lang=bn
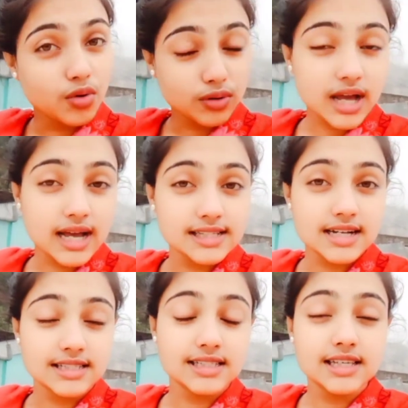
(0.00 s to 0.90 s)
কোথায়
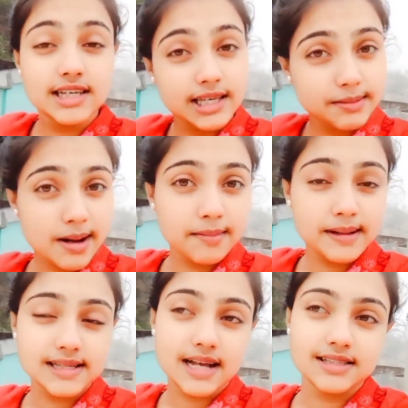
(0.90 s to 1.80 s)
যাচ্ছি
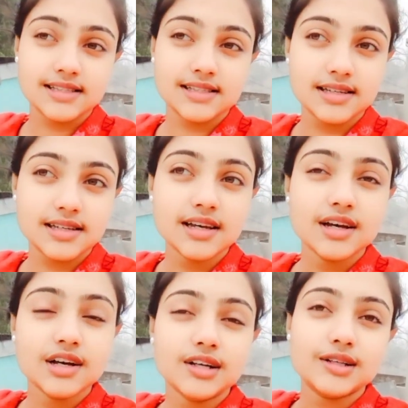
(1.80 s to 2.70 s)
কীভাবে যাচ্ছি
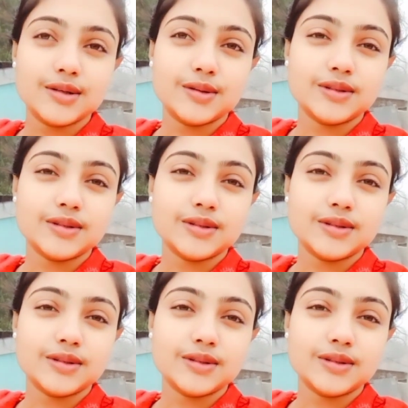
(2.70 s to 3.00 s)
তো